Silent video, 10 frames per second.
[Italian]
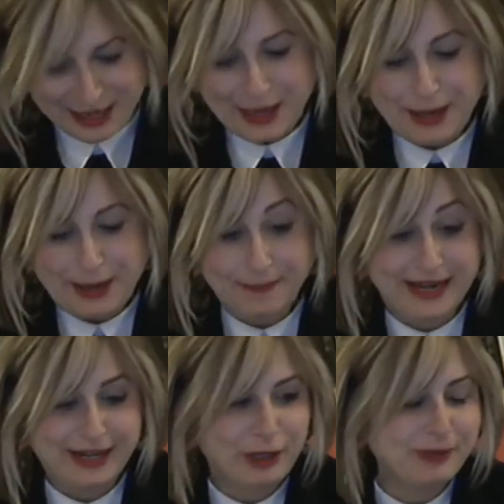
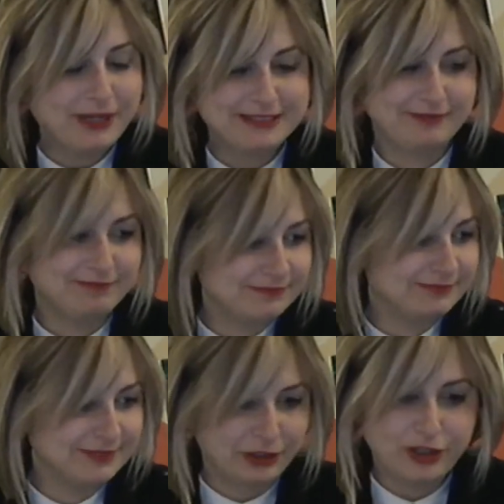Bene, come non mm,
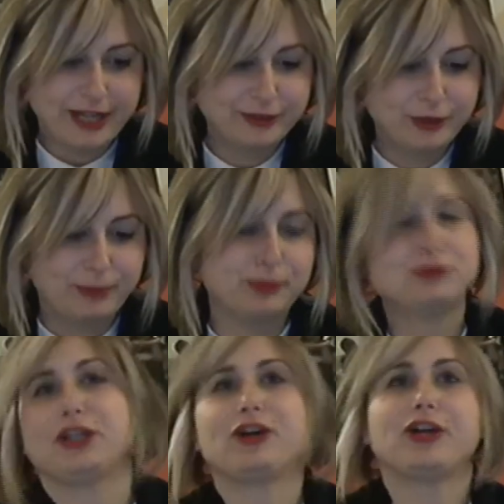sarà detto,
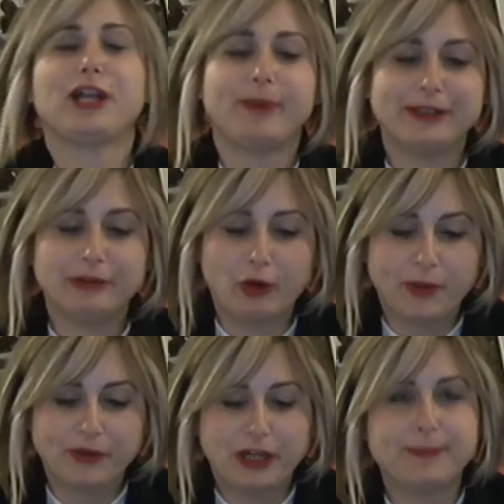appunto il regolamento europeo
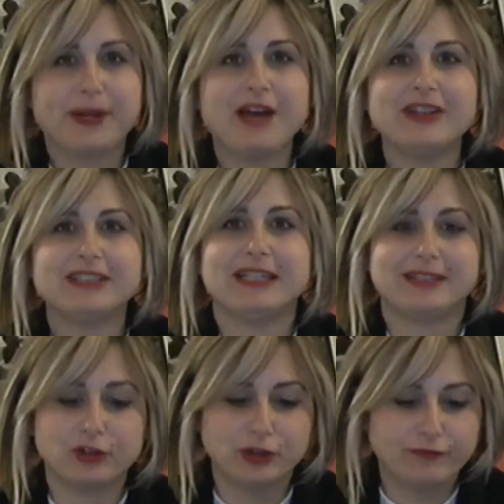della privacy è
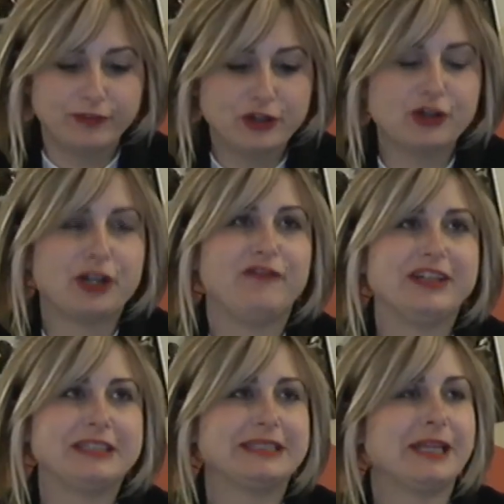entrato in vigore il
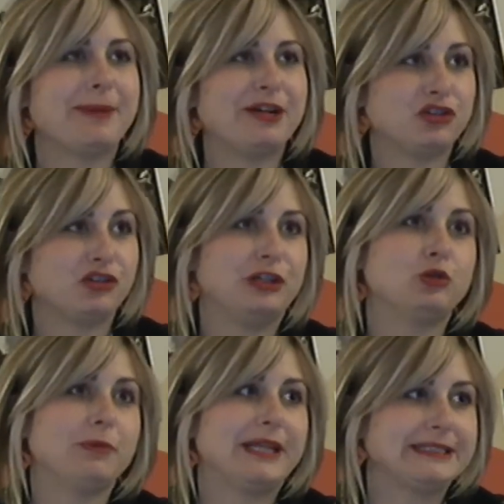26 maggio del
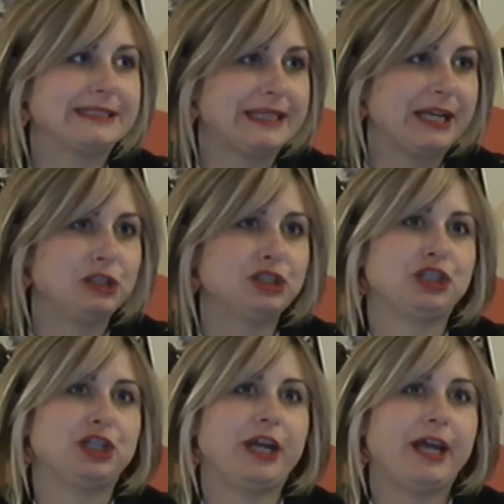
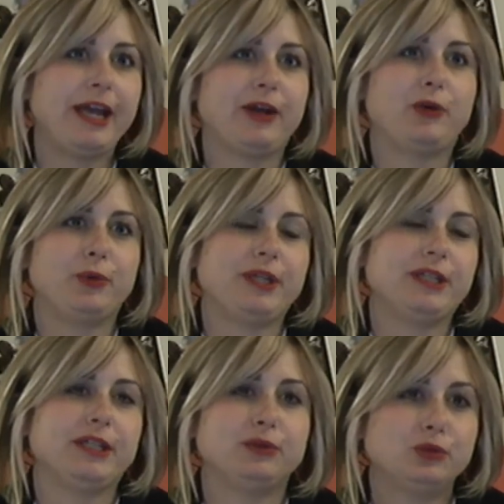2016 e
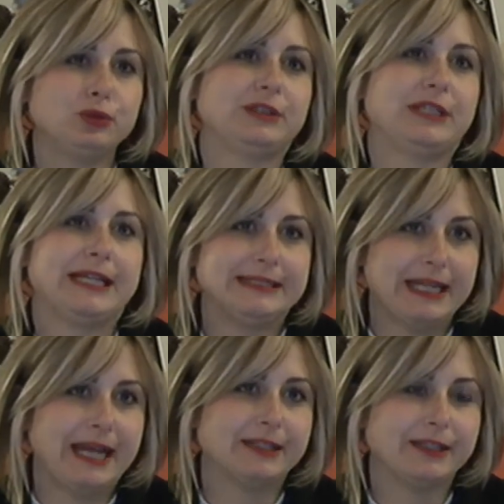quindi tutte le
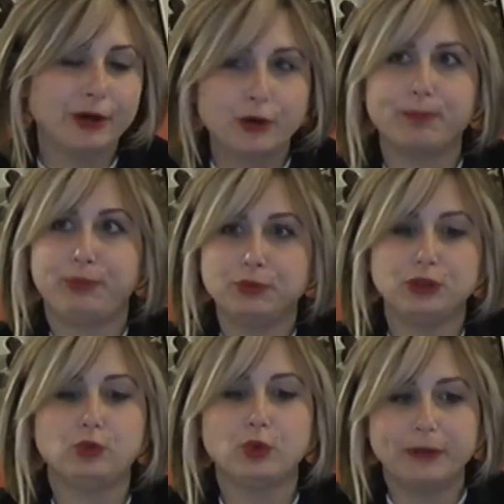aziende con più
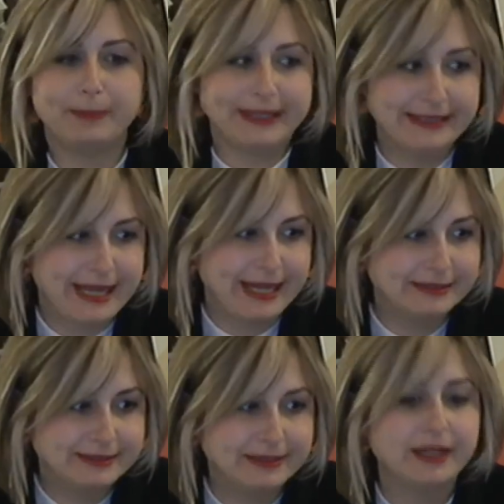di due
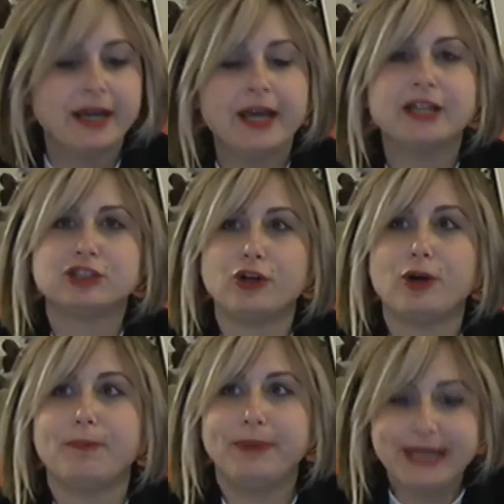dipendenti sono
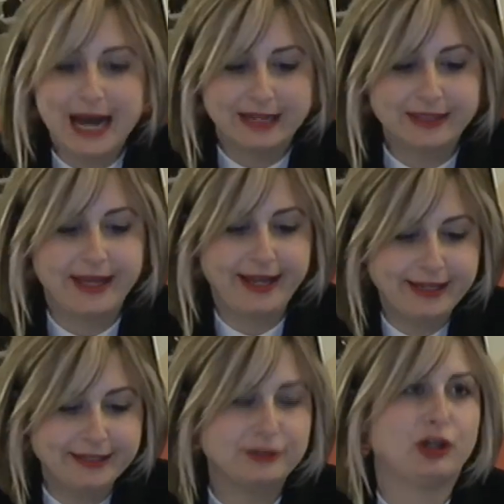obbligate
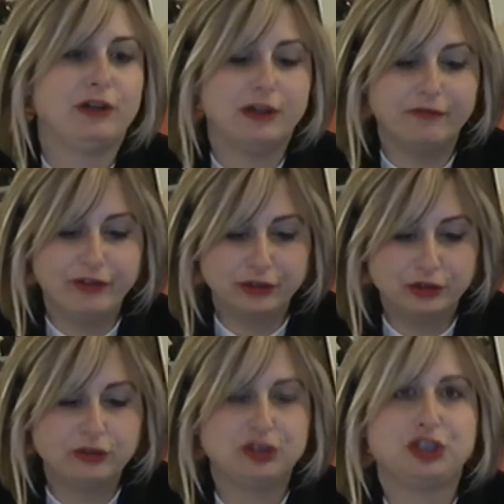entro il
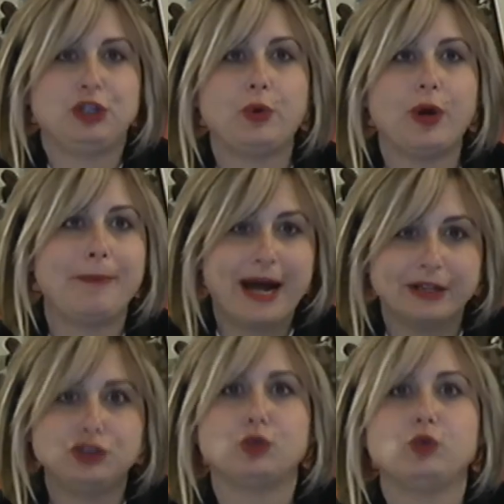25
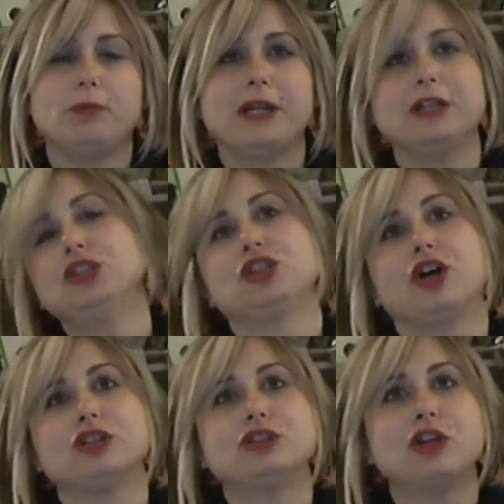maggio
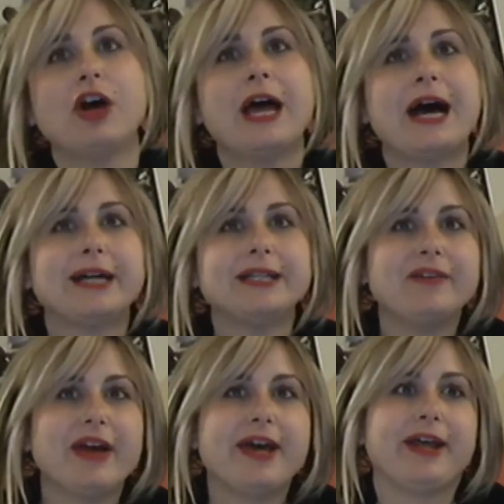2018 ad
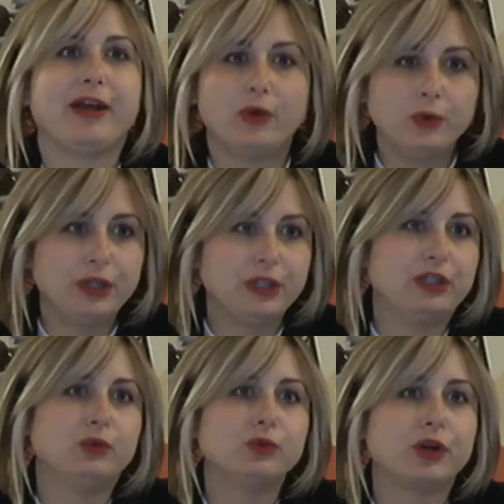avere quindi
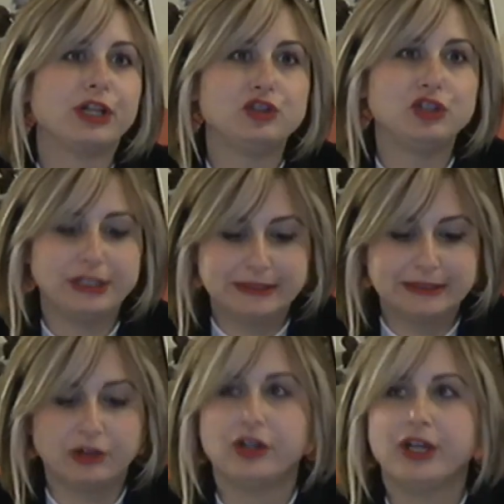un
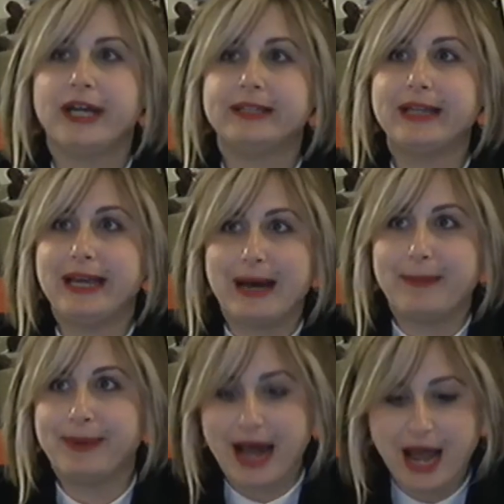registro della
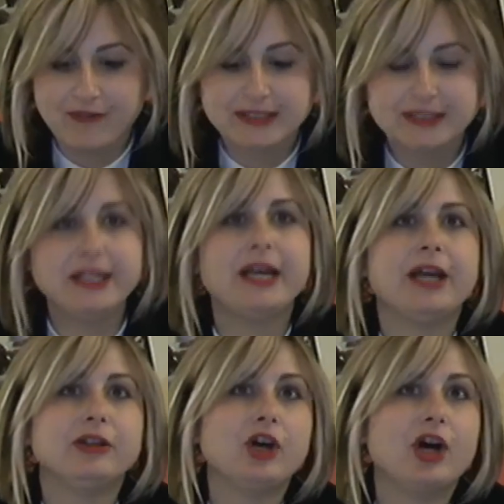privacy
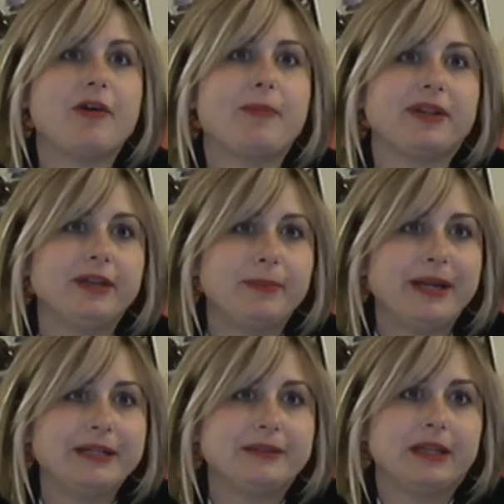dove
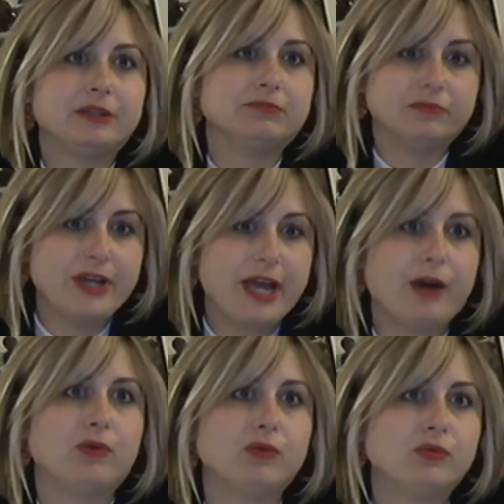praticamente vi è
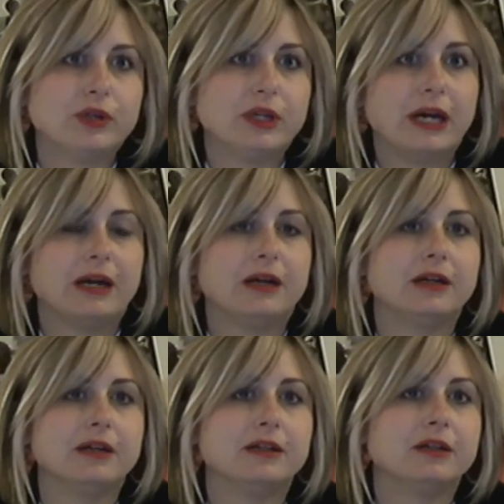
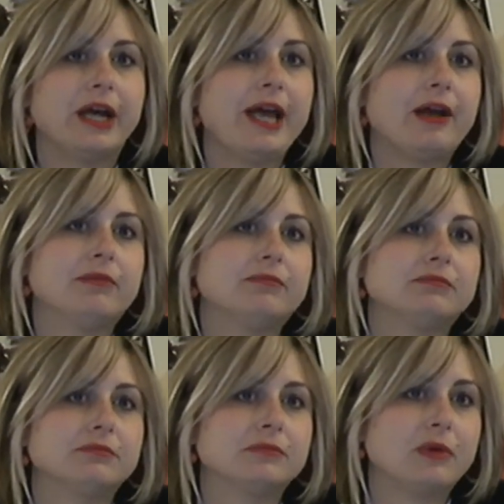una, eh, è,
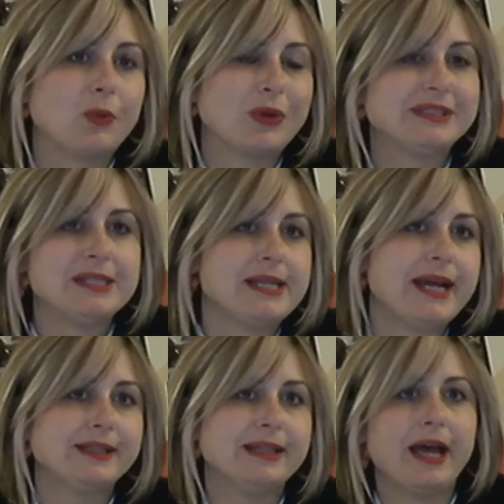mh, questa
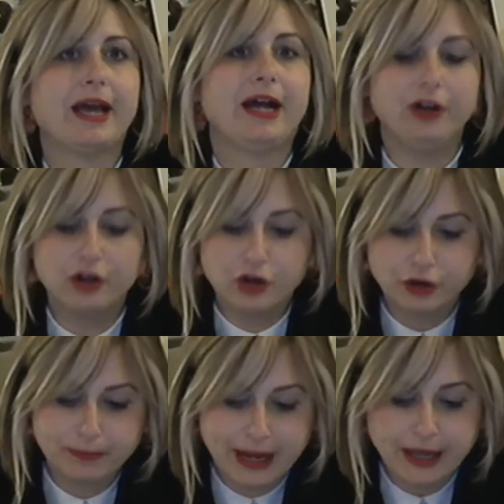azienda è a
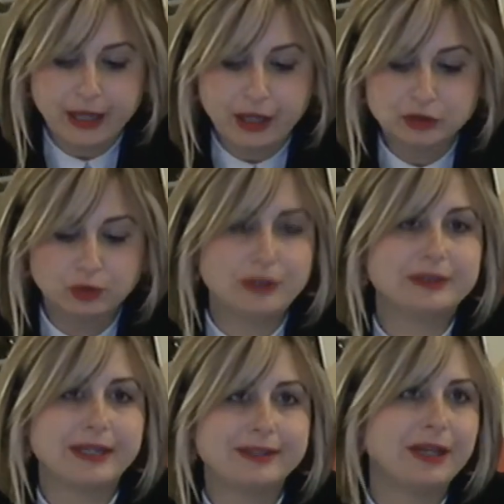norma sul
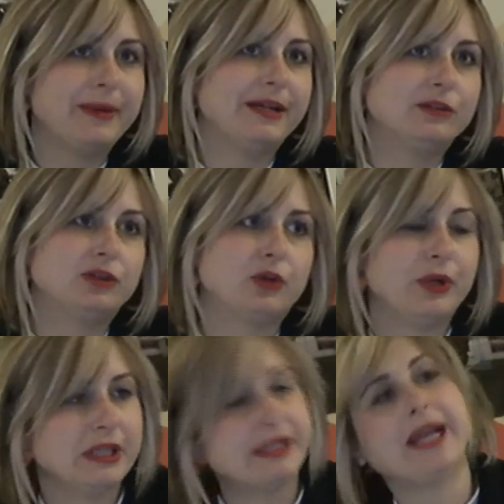trattamento
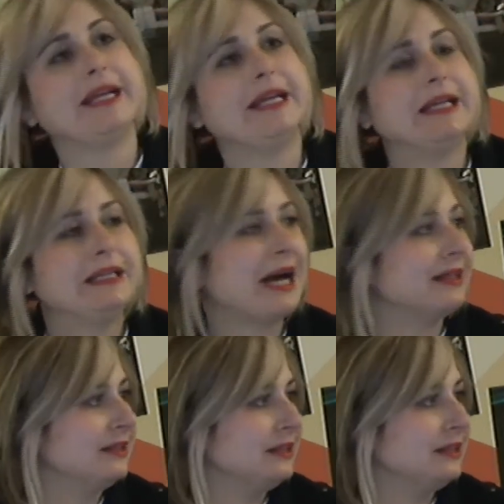quindi dei dati